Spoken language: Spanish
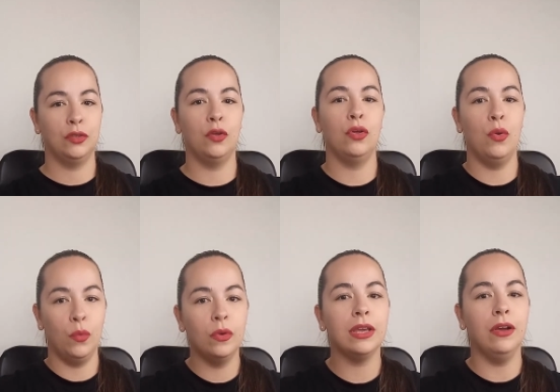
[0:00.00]
todos
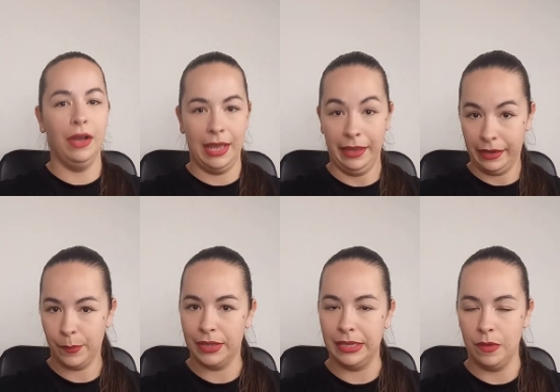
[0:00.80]
únicos e
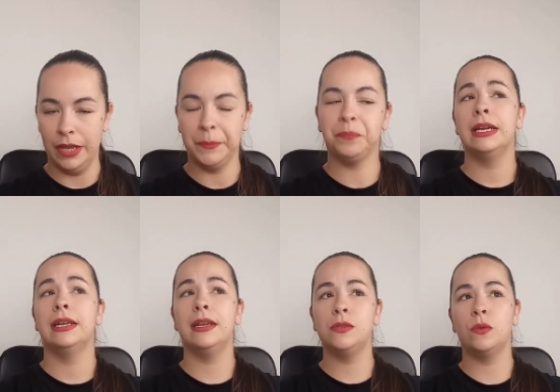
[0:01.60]
irrepetibles.
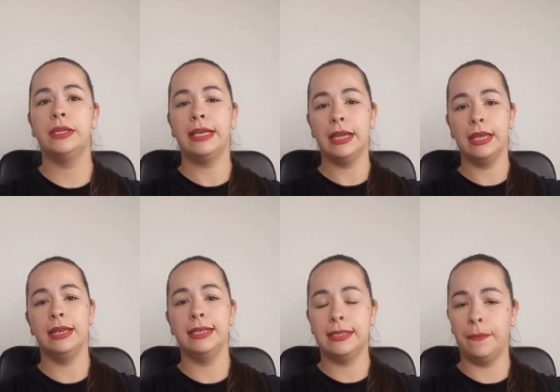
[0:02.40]
Resulta que
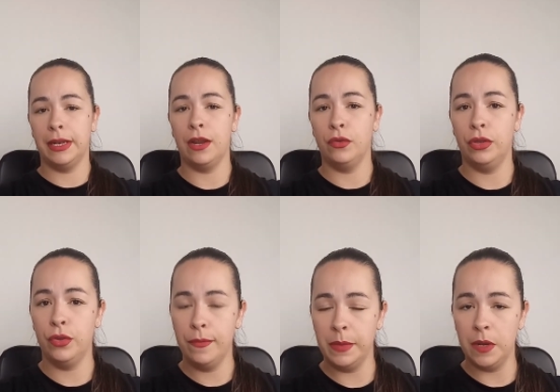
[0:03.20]
en ese verano de
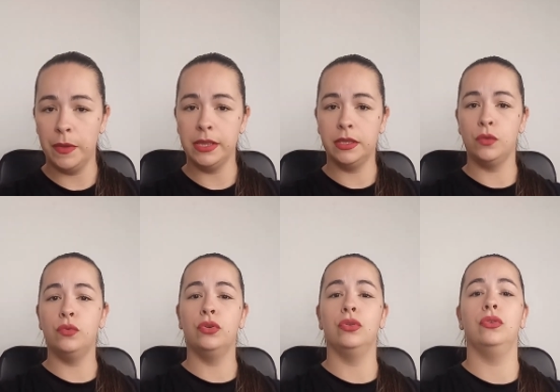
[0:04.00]

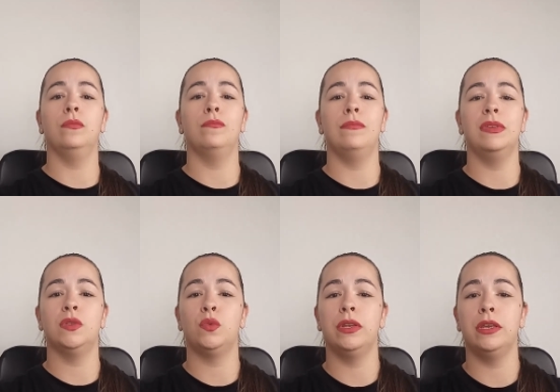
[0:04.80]
2021 me
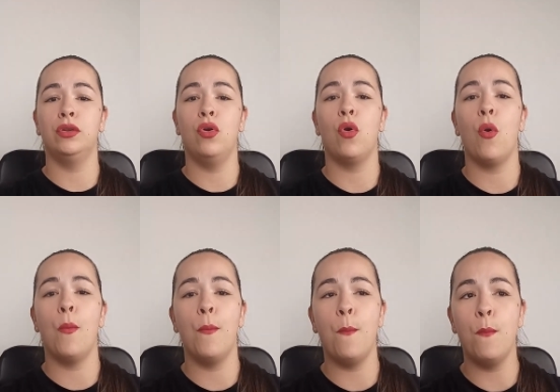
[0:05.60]
surgieron
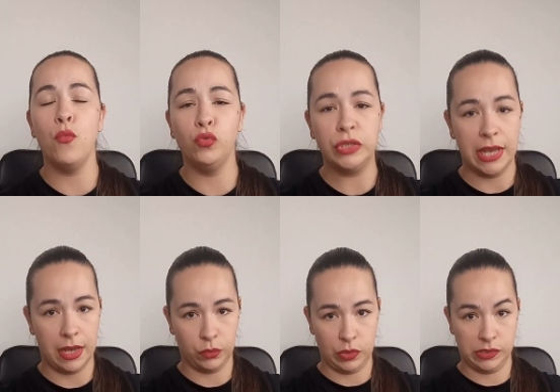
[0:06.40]
muchas
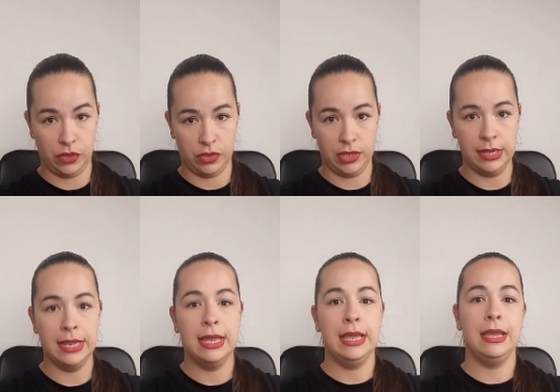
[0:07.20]
actuaciones,
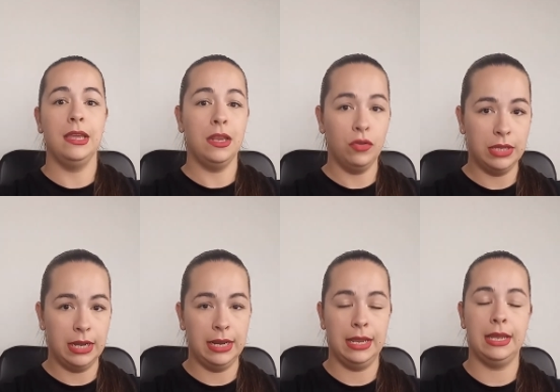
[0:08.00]
en
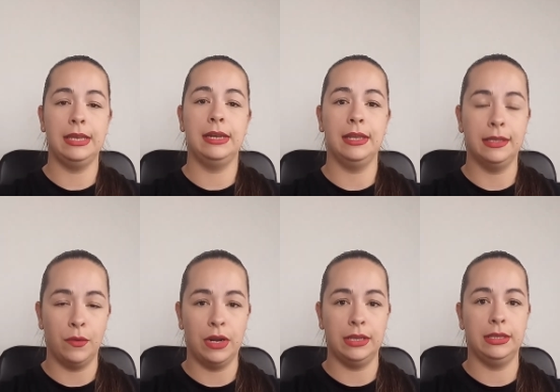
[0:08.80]
hoteles, en
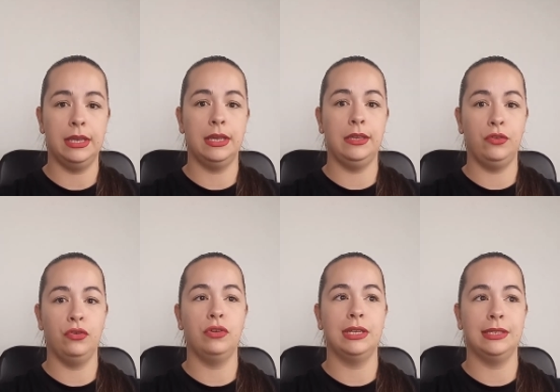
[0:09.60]
restaurantes y
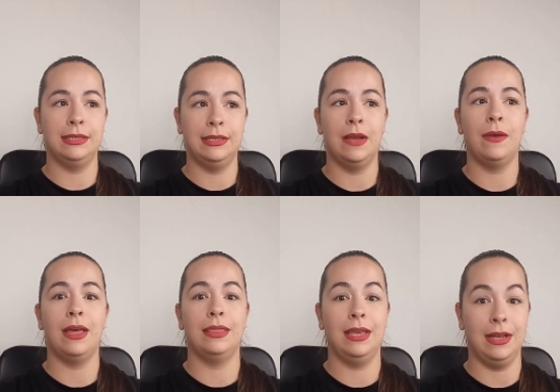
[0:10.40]
yo
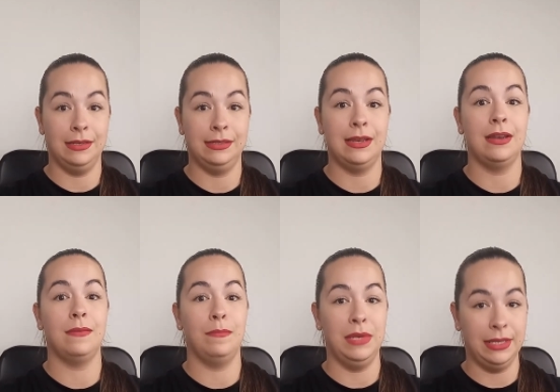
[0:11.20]
necesitaba
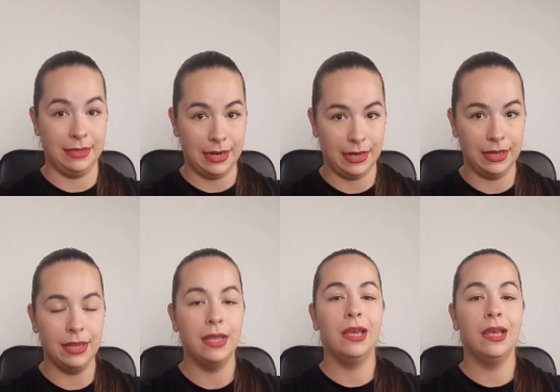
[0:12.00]
descansar mis trajes